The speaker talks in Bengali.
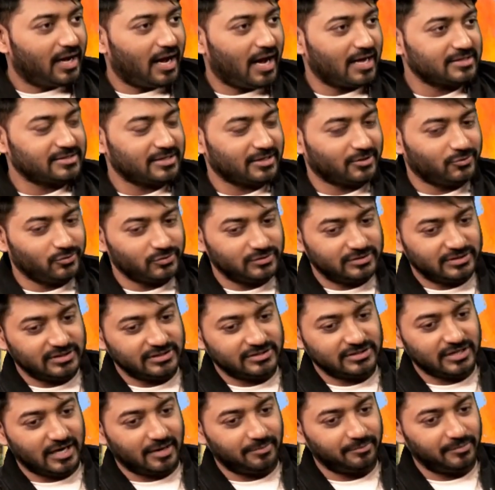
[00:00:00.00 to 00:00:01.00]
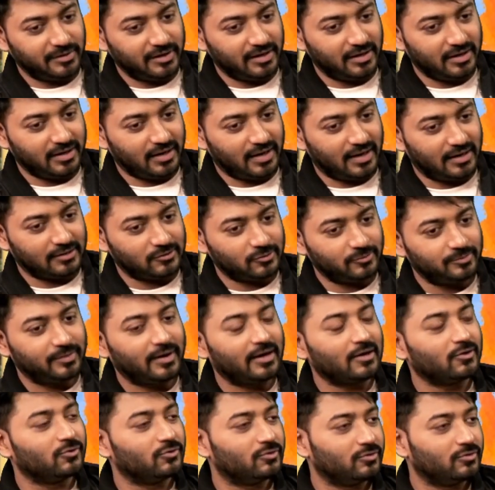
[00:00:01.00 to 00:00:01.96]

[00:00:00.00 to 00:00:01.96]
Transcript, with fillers: আশা করছি সামনে আরও ভালো